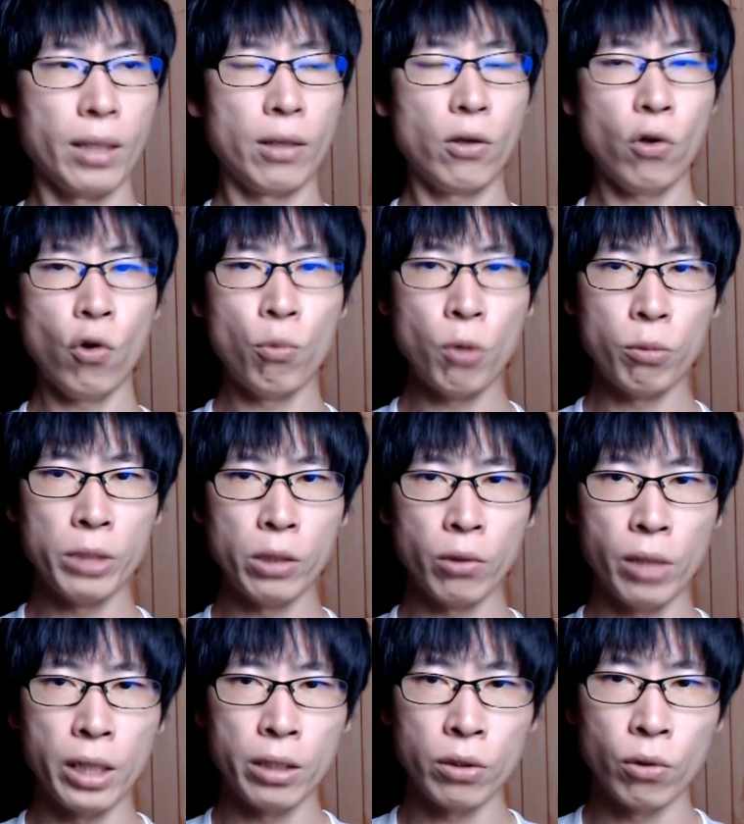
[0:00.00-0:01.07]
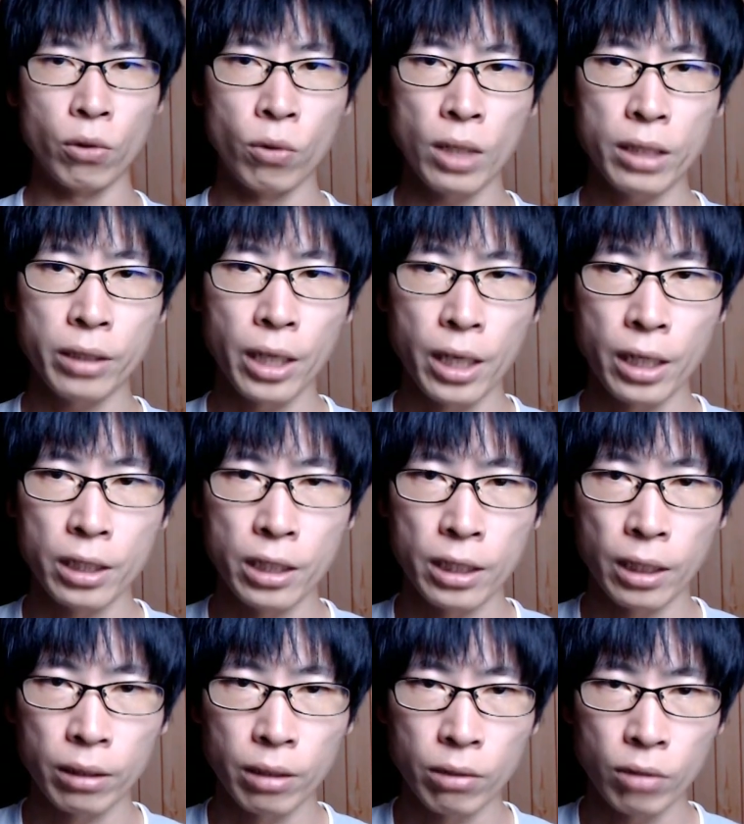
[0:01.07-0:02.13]
重みの影響が原因に
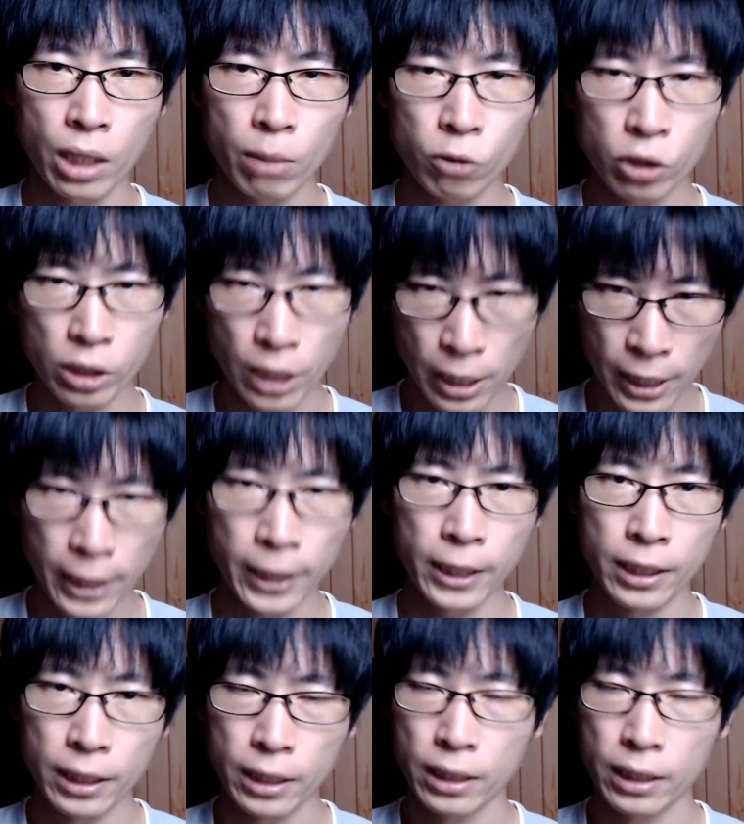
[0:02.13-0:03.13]
なっているかもしれない。